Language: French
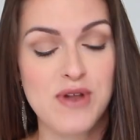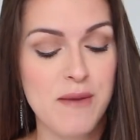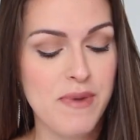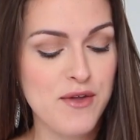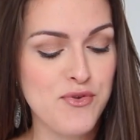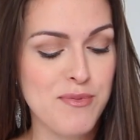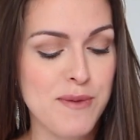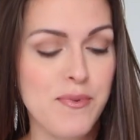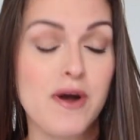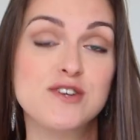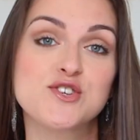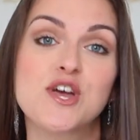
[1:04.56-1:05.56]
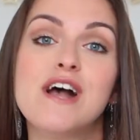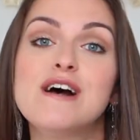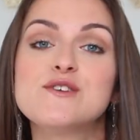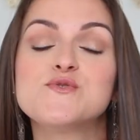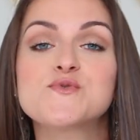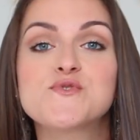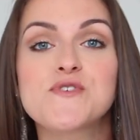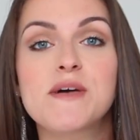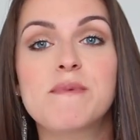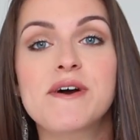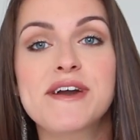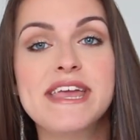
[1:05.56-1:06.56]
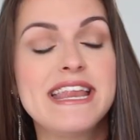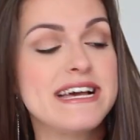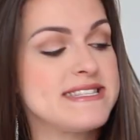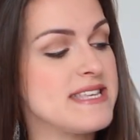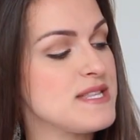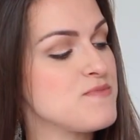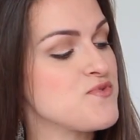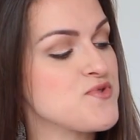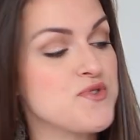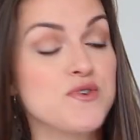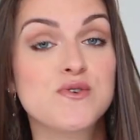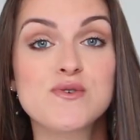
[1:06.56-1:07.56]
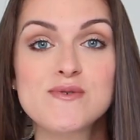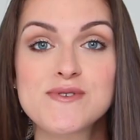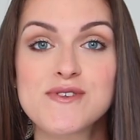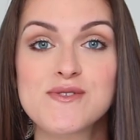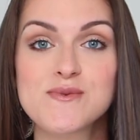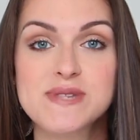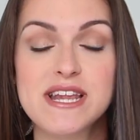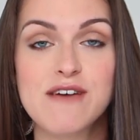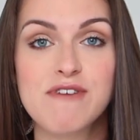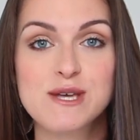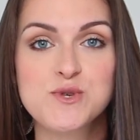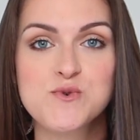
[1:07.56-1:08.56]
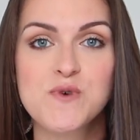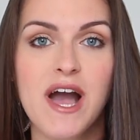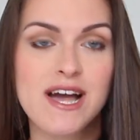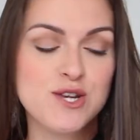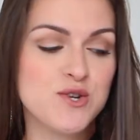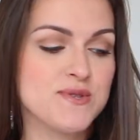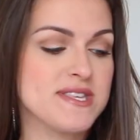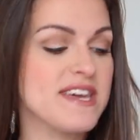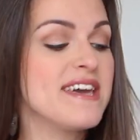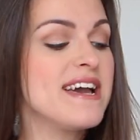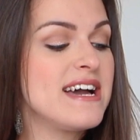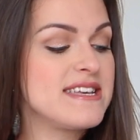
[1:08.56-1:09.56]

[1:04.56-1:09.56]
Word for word: de la part de mes proches. Donc tout d'abord, il y a cette montre Clouse, donc c'est la version argentée.